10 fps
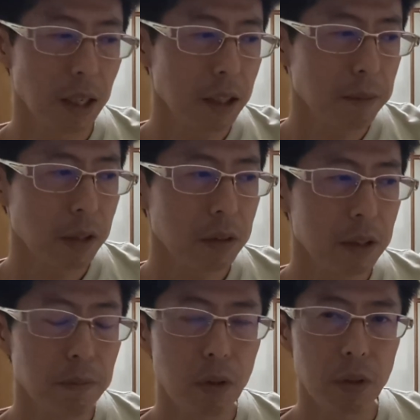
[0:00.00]
有馬優
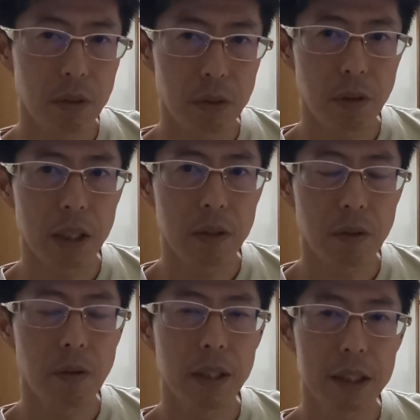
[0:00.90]
先病院の隣の
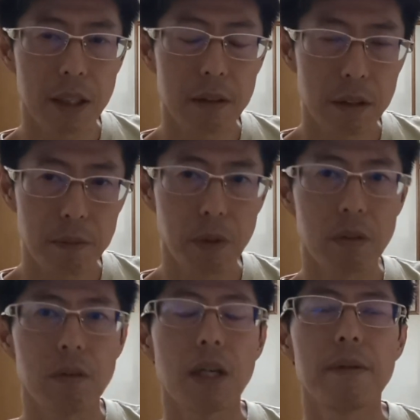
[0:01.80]
公園じゃなくて、もっ
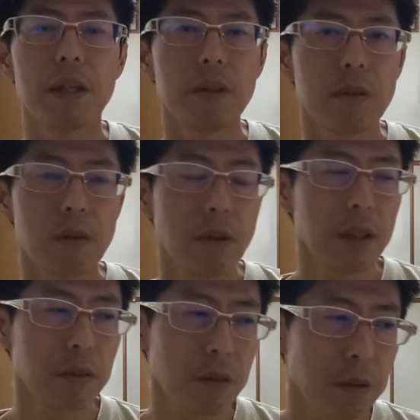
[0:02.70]
と岡場寄りの公
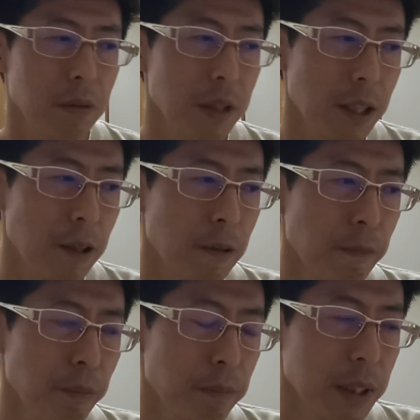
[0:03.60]
園のところで、
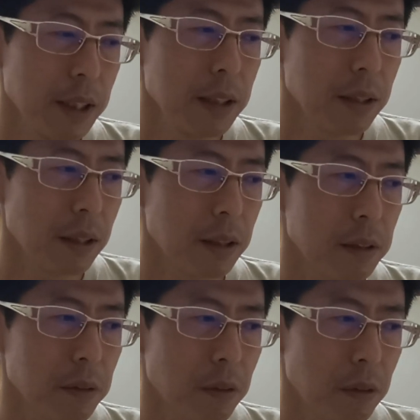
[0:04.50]
まあ、以前ね、
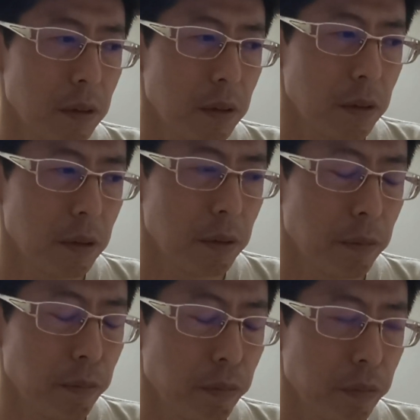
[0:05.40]
その、
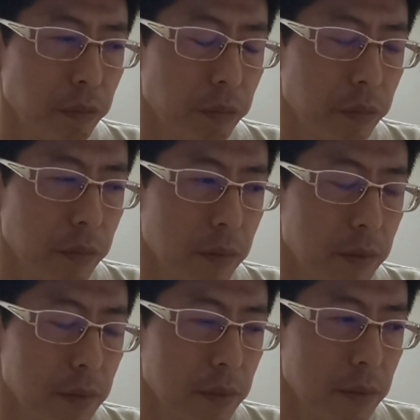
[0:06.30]
うん
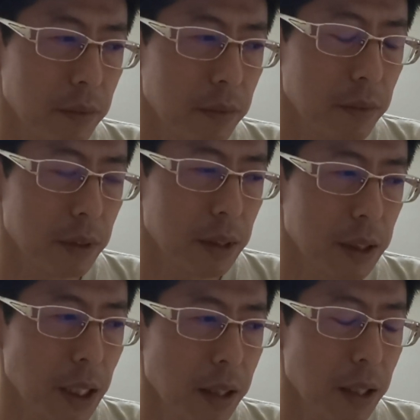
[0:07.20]

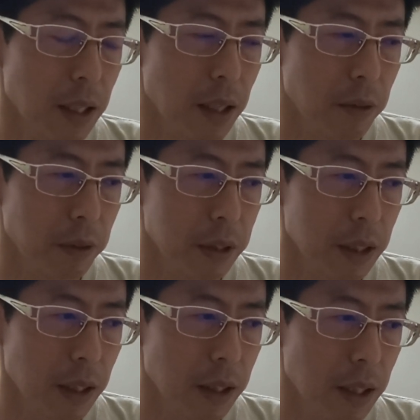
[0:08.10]
サッカーをし
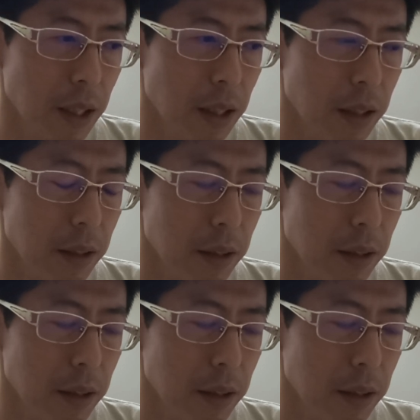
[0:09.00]
ていた